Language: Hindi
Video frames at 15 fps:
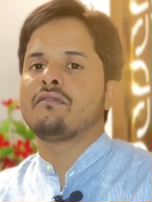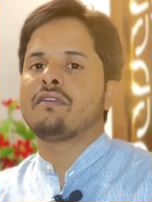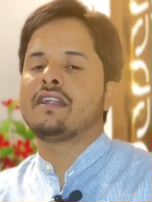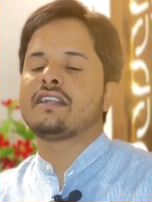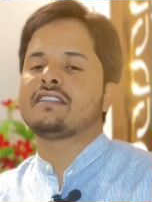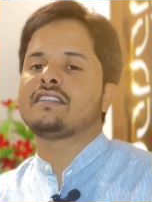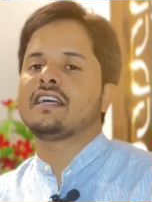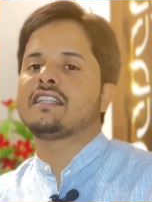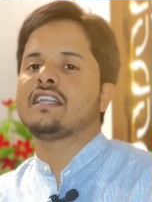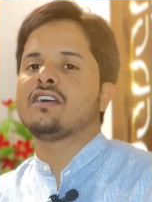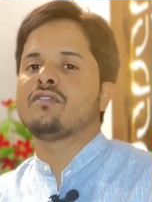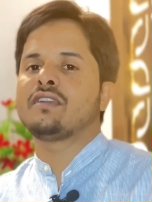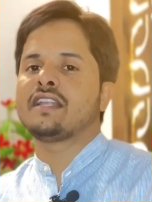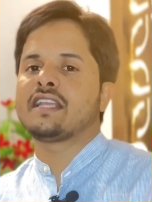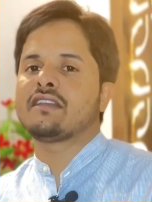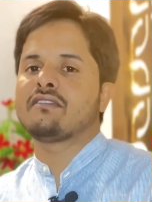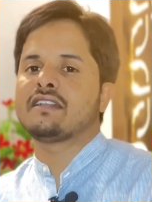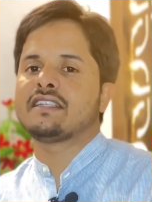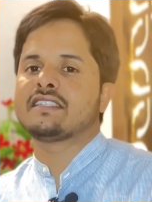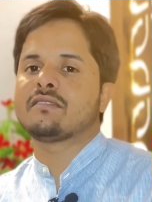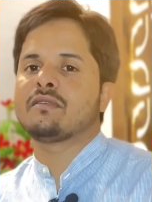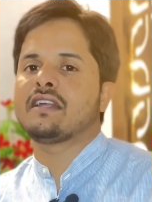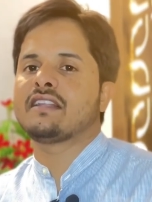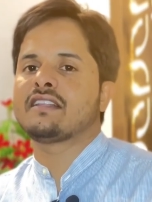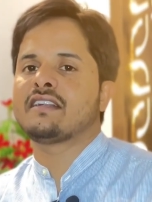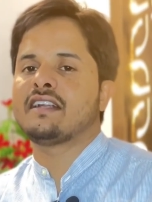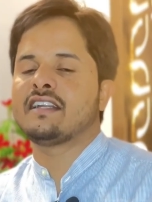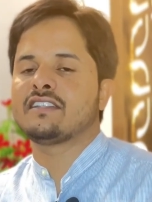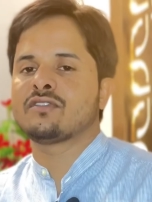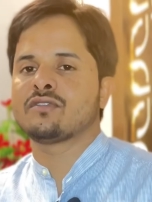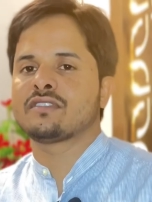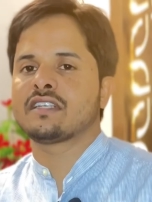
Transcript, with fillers: वेट ज़्यादा होने की वजह से भी आर्थराइटिस हो